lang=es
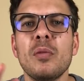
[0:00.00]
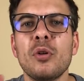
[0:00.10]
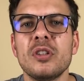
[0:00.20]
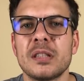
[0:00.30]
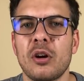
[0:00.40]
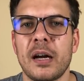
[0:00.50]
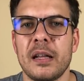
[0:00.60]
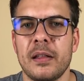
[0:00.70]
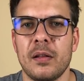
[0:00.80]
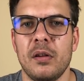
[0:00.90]
cómo está
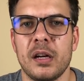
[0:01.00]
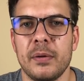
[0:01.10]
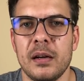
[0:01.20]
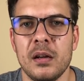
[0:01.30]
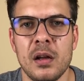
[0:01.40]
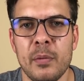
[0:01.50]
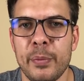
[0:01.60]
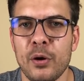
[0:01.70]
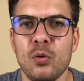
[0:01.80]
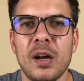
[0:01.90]
organizado el rival,
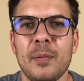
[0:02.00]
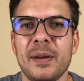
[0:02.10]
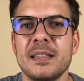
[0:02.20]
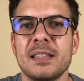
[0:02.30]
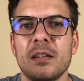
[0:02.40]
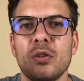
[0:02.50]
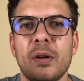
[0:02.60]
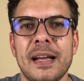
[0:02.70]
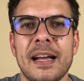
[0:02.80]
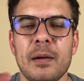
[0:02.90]
pero nunca
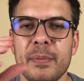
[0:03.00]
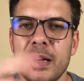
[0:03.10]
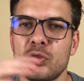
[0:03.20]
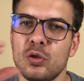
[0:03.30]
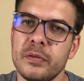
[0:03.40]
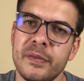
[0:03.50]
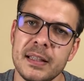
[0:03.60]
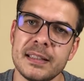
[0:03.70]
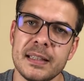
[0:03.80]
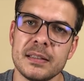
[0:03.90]
pensando en cambiar sus
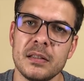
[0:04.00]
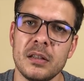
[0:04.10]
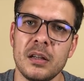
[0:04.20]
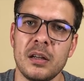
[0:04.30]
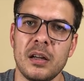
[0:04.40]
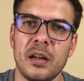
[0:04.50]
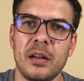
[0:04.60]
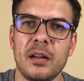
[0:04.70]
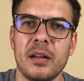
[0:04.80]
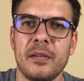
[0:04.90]
fichas
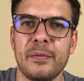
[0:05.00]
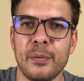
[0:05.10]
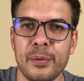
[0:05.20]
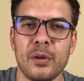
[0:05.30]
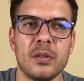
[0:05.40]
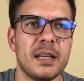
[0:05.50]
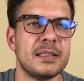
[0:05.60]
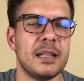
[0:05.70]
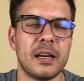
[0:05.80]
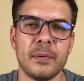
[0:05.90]
eh, en función de
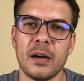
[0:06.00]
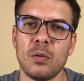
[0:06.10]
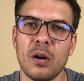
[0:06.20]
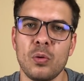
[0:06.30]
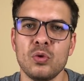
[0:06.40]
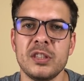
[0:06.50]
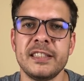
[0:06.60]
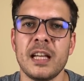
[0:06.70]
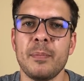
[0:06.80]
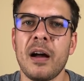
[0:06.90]
si el rival juega con un
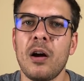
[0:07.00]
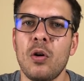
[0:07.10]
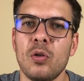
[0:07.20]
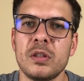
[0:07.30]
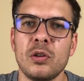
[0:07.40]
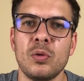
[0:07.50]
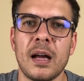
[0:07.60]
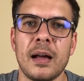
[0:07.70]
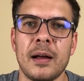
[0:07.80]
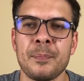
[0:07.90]
sistema o tiene
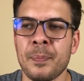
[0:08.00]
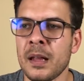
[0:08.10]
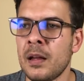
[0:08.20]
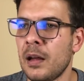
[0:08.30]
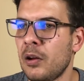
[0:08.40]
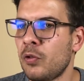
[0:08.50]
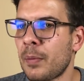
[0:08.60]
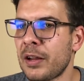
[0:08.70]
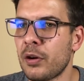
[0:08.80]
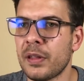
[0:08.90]
una, una
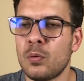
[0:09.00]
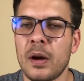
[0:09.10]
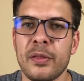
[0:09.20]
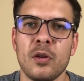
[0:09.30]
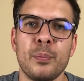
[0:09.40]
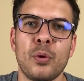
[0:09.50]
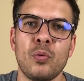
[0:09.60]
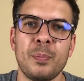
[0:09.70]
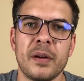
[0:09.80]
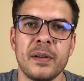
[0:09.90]
mayor circulación por
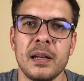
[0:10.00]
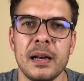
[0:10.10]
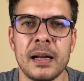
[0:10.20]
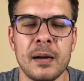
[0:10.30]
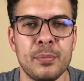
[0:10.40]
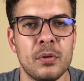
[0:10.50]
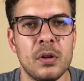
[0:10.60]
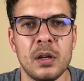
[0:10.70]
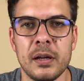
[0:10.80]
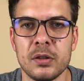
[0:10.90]
un perfil del
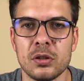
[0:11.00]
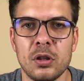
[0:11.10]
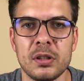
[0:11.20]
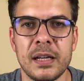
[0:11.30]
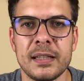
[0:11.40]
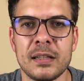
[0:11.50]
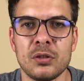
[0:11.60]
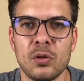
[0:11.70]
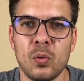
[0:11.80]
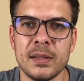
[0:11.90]
campo, eso no lo tenía
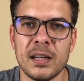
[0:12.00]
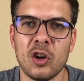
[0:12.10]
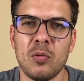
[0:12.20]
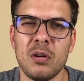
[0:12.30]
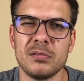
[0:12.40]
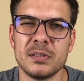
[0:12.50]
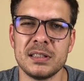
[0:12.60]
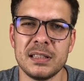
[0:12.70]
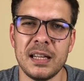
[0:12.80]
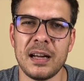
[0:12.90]
tanto en cuenta como
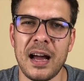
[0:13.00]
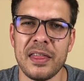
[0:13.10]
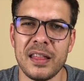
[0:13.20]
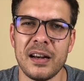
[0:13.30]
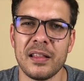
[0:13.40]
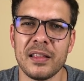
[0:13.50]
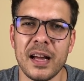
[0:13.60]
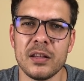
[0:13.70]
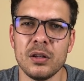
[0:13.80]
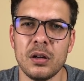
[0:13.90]
sí hacer
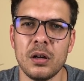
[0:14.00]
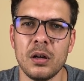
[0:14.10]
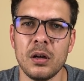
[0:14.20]
daño